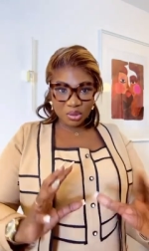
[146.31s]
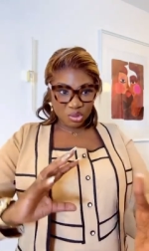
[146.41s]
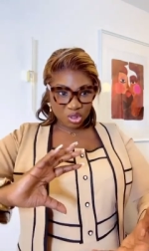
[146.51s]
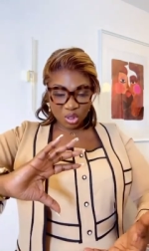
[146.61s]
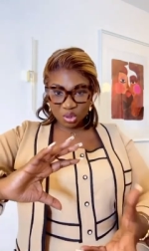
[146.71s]
Le
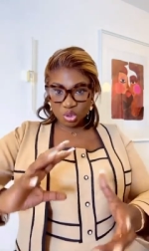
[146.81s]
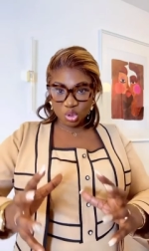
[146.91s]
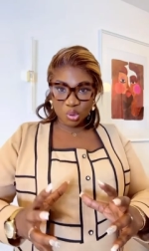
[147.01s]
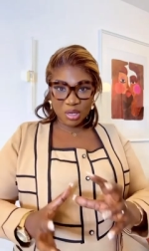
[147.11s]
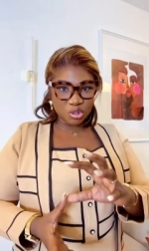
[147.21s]
genre de
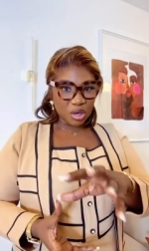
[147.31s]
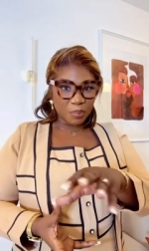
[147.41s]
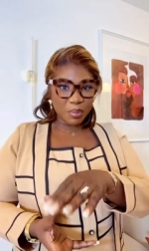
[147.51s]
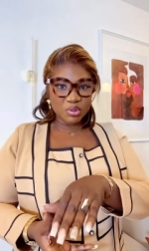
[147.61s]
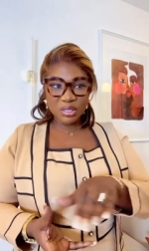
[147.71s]
jeu là, tu n'as
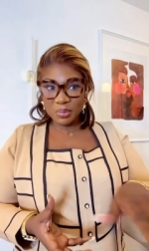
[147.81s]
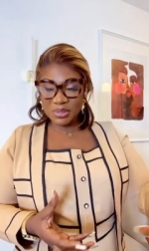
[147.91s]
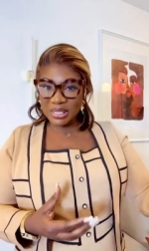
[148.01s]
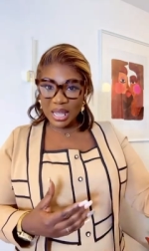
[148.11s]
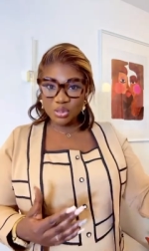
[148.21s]
pas besoin des
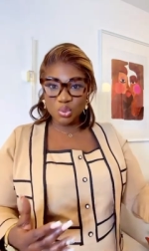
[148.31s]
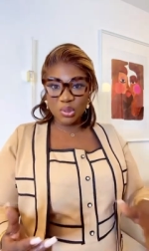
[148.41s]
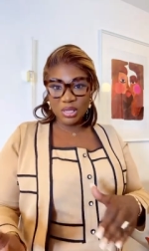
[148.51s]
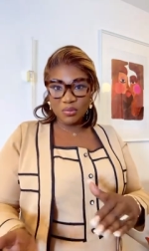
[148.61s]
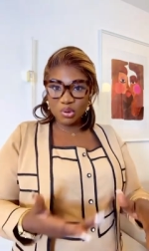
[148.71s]
petits
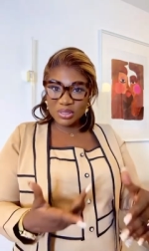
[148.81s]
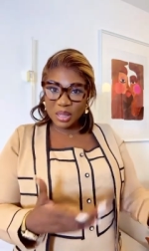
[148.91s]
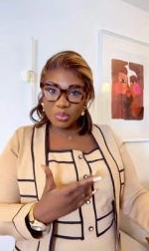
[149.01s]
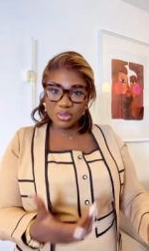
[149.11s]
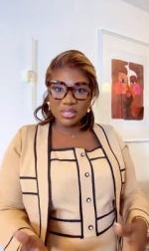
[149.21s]
garçonnets qui veulent
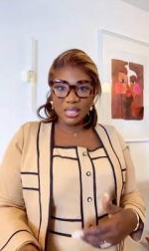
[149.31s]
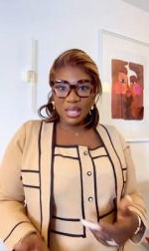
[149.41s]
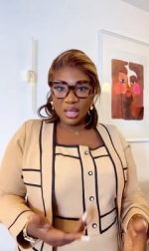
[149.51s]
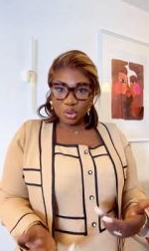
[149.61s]
s'amuser,